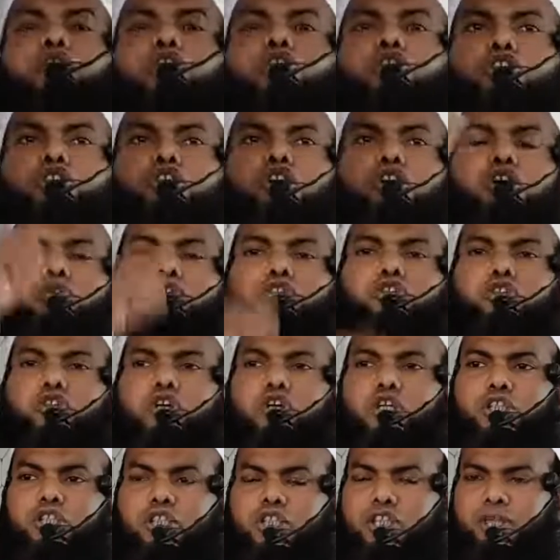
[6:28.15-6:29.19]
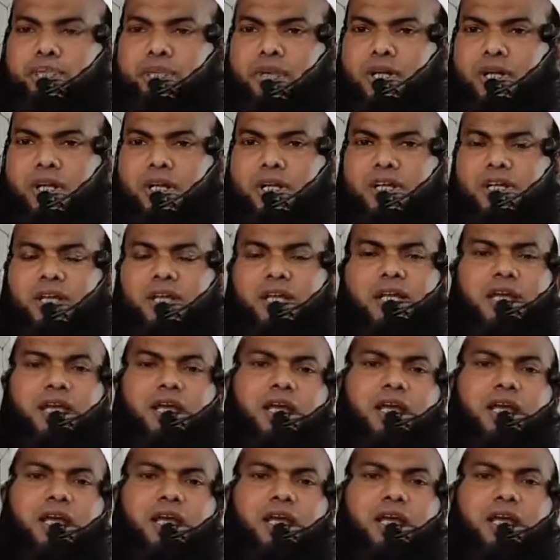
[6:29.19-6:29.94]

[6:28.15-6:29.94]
প্রশ্নর উত্তর দিতে পারলে